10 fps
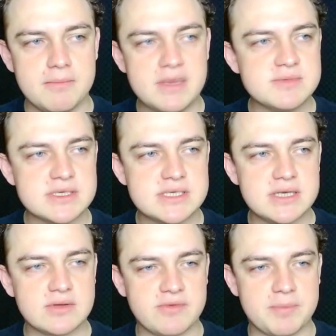Mesmo
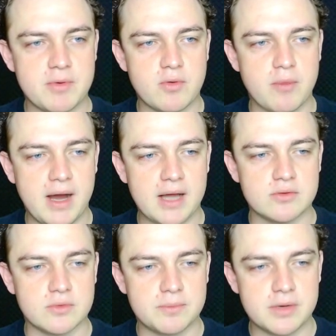assim, eu estava
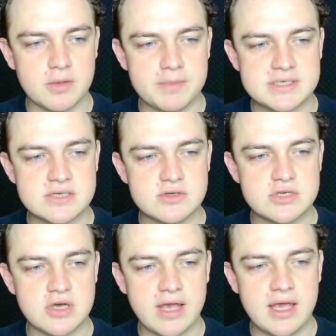preocupado, porque eu preciso
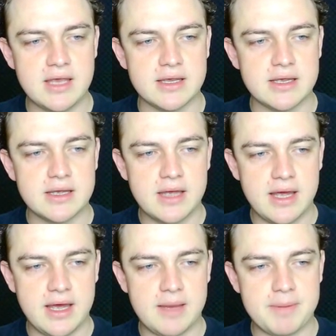de alguém
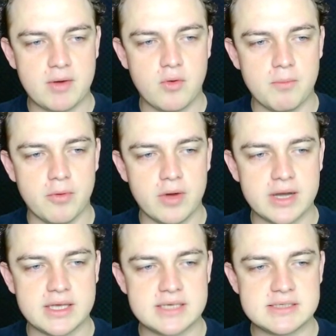é, para
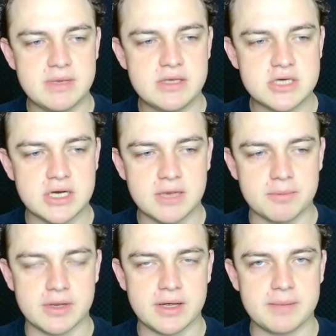compor aqui esse meio de
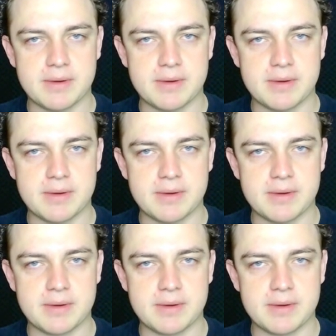campo, né?